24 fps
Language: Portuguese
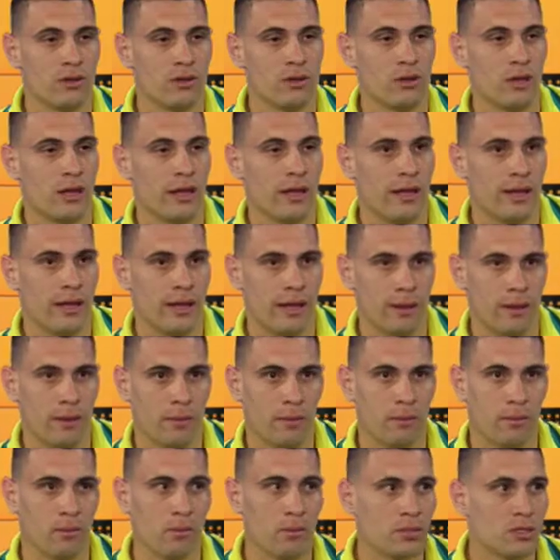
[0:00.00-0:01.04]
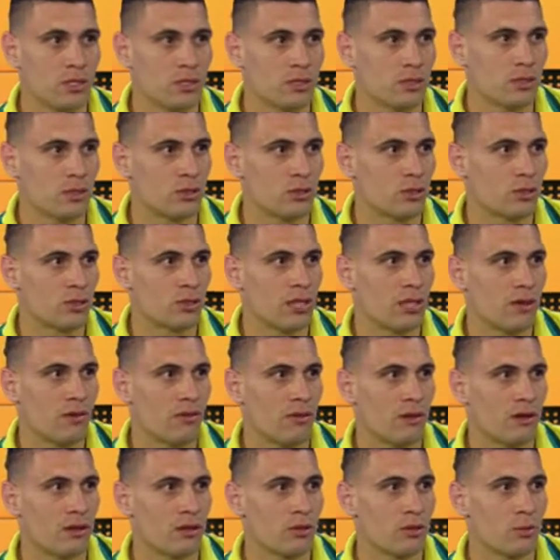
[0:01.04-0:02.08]
é, muitas pessoas estavam
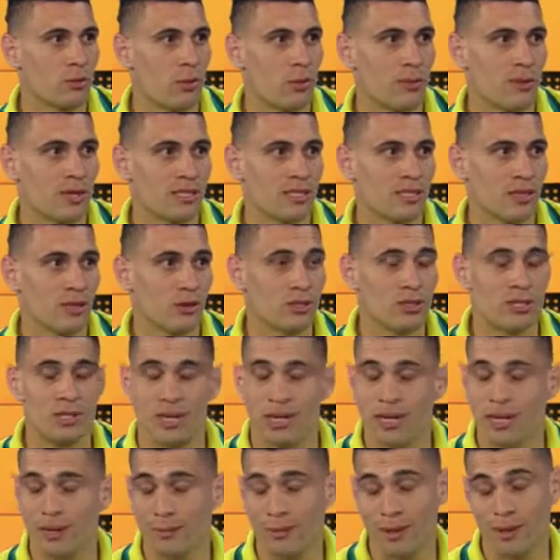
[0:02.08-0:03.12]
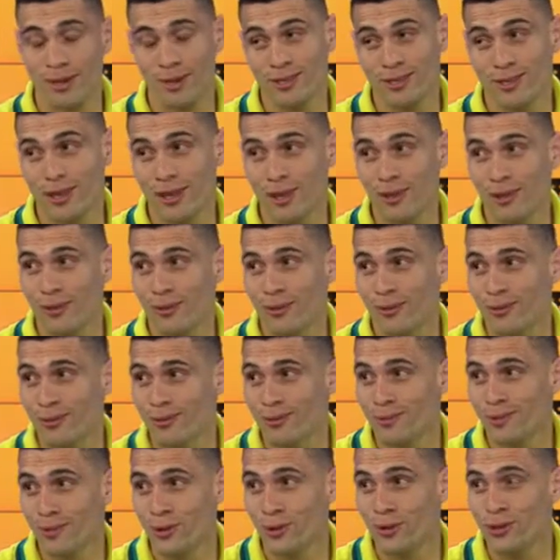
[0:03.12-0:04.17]
falando que o Palmeiras está oscilando, mas nós estamos
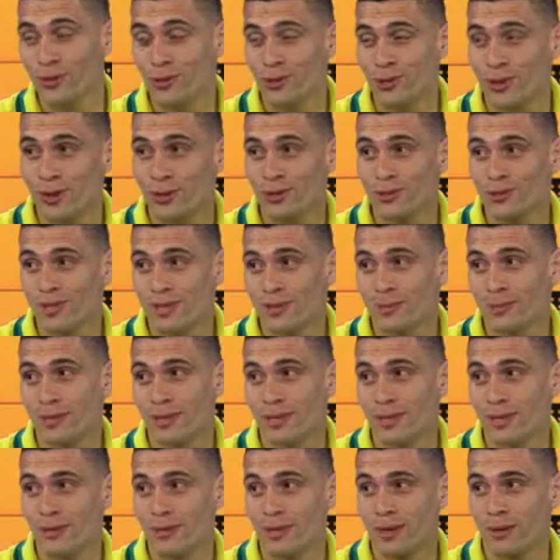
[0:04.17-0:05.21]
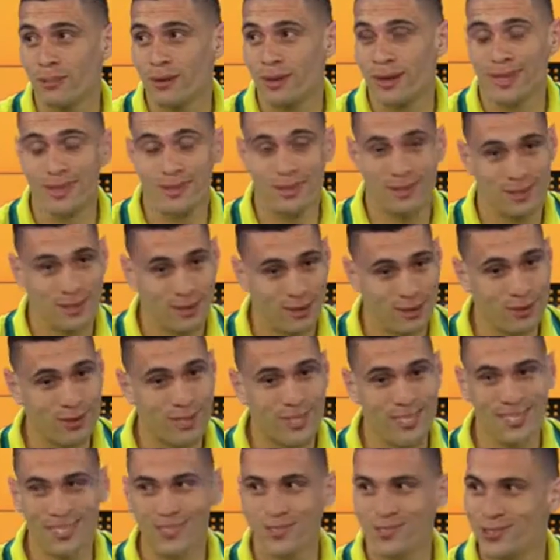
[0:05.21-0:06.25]
oito jogos sem perder no campeonato. Então, que
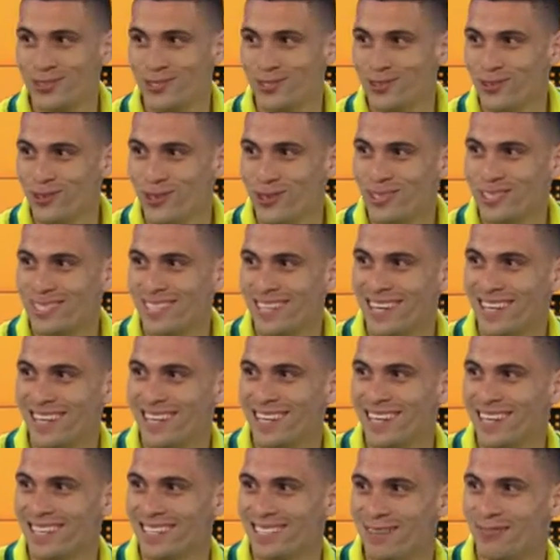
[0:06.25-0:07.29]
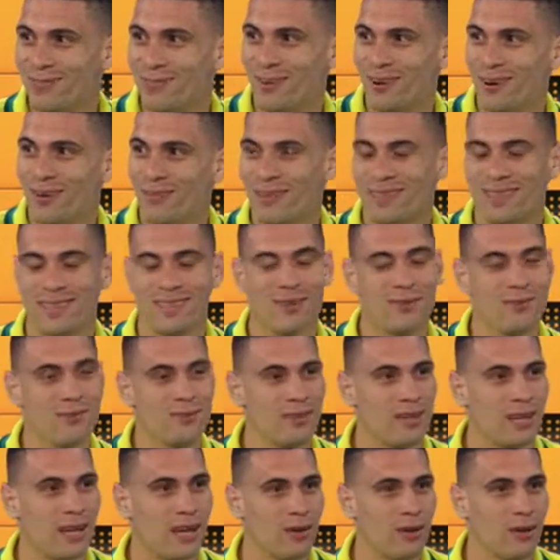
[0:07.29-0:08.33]
a gente continue oscilando dessa forma até o
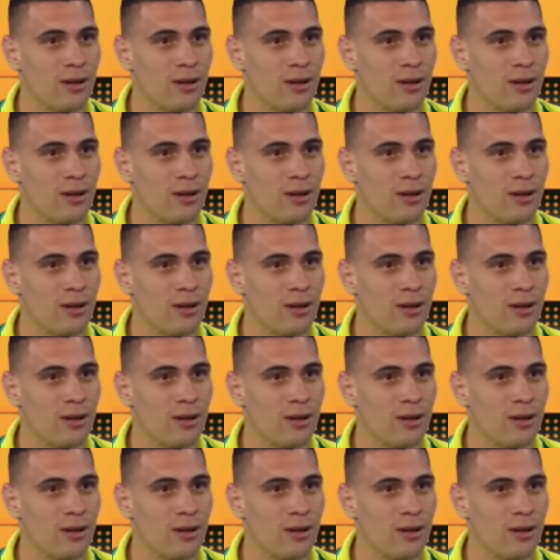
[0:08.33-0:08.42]
final.